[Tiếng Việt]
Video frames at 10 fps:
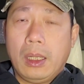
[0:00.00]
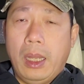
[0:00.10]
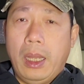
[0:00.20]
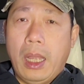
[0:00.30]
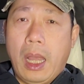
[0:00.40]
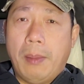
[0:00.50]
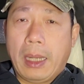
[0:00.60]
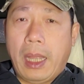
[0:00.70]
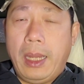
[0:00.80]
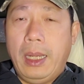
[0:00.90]
thì à,
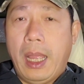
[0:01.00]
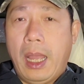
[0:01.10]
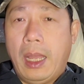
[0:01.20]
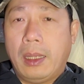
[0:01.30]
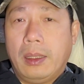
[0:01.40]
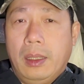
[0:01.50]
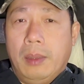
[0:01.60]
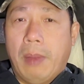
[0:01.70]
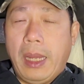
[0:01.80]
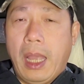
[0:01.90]
bạn thấy là
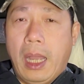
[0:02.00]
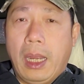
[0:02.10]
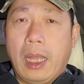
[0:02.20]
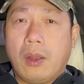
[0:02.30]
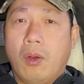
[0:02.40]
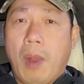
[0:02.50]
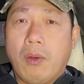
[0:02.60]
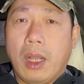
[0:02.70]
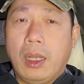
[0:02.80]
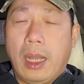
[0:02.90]
bây giờ á, cuộc
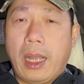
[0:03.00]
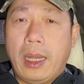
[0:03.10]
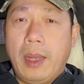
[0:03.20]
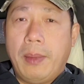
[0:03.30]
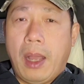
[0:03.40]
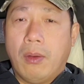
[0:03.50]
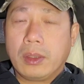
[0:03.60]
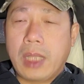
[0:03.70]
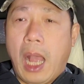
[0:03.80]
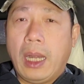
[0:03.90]
bầu cử ở Cali bắt
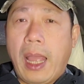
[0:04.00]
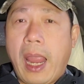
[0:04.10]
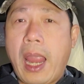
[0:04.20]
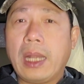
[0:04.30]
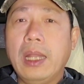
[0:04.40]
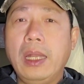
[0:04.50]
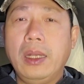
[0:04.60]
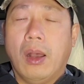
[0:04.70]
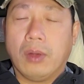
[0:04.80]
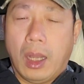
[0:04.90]
đầu sợ là an
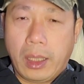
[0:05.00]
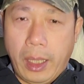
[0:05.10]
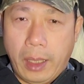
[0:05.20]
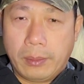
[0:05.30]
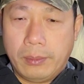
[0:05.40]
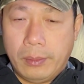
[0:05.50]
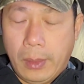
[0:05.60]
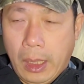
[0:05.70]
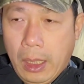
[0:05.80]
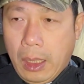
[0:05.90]
ninh đồ nọ kia
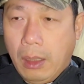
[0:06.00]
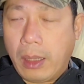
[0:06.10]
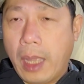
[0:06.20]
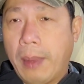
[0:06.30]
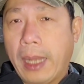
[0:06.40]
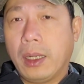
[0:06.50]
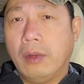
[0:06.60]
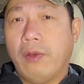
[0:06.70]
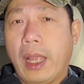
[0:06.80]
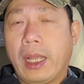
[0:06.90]
Ok bạn
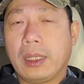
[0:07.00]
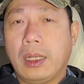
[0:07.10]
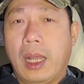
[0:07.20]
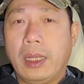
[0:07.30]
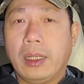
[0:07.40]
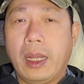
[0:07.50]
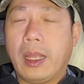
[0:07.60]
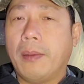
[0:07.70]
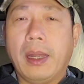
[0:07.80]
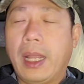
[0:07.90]
nói về cái tình hình
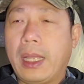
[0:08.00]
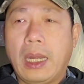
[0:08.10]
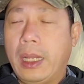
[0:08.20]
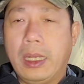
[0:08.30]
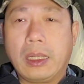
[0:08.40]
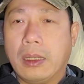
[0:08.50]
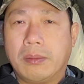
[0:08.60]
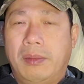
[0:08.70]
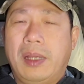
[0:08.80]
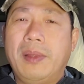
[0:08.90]
thì mình thấy Cali đó
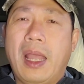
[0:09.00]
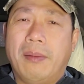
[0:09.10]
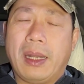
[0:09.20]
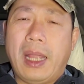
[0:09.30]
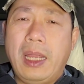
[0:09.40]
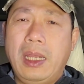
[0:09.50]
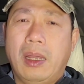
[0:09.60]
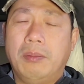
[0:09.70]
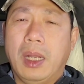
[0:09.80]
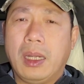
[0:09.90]
bị bây giờ bạn thấy
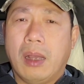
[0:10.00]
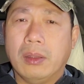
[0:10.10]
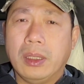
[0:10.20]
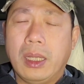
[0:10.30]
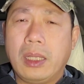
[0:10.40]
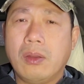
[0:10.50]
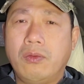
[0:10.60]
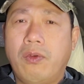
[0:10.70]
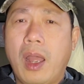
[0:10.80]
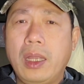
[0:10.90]
hôm bữa đồ gì á,
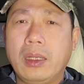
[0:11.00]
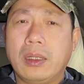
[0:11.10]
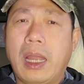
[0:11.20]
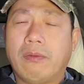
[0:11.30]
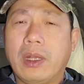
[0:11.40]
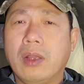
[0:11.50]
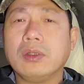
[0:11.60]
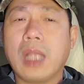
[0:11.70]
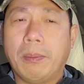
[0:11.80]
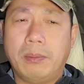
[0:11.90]
chút phế Gavin
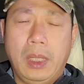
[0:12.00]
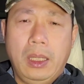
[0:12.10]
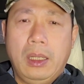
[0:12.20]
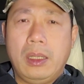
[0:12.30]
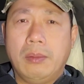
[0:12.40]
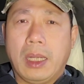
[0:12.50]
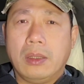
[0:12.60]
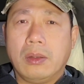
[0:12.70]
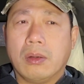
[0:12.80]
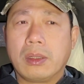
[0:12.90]
sầm nhưng mà
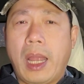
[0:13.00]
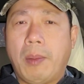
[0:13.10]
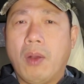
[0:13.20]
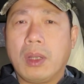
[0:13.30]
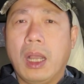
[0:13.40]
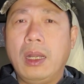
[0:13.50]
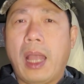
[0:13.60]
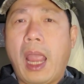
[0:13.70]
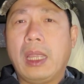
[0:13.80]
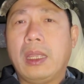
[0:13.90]
rốt cuộc ra bầu cử
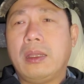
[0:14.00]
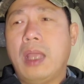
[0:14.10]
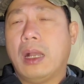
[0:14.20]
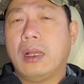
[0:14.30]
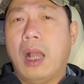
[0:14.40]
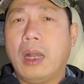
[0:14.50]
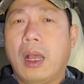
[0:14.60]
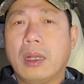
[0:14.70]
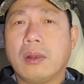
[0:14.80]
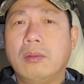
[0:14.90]
lại dân ở
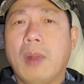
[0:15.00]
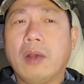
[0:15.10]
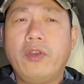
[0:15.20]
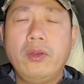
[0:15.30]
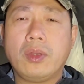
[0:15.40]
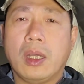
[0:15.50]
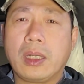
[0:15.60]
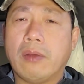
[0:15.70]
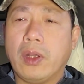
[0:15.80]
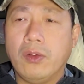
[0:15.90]
đó nó cũng bỏ phiếu
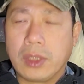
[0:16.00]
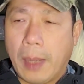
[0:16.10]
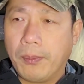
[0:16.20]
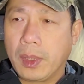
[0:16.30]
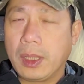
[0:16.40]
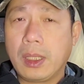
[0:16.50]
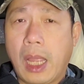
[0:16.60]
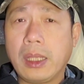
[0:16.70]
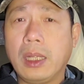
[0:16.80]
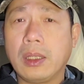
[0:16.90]
cho ra bình Gavin sầm
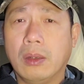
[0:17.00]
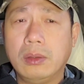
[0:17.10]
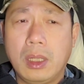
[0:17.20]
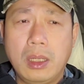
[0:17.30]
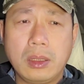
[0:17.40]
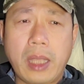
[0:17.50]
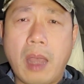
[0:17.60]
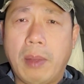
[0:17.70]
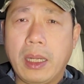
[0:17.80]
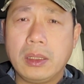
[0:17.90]
đảng dân chủ nó
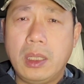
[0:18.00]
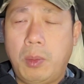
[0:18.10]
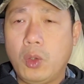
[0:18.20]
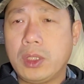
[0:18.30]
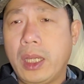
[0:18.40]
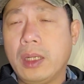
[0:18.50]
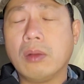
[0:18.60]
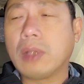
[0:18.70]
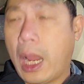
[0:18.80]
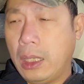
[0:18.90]
cháu bà Nancy Pelosi nó
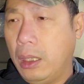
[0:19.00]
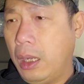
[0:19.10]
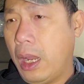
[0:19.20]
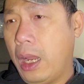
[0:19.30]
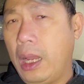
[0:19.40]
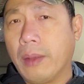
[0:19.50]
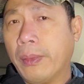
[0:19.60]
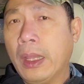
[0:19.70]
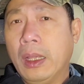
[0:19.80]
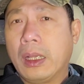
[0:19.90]
cũng thắng nữa à
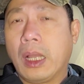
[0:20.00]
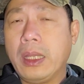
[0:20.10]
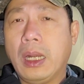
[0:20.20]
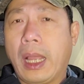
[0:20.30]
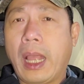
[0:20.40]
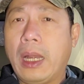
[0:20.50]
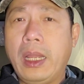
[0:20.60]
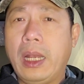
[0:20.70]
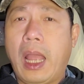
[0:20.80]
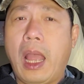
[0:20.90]
coi như là
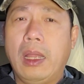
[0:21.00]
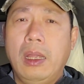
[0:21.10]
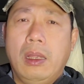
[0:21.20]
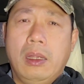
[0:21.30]
Cali là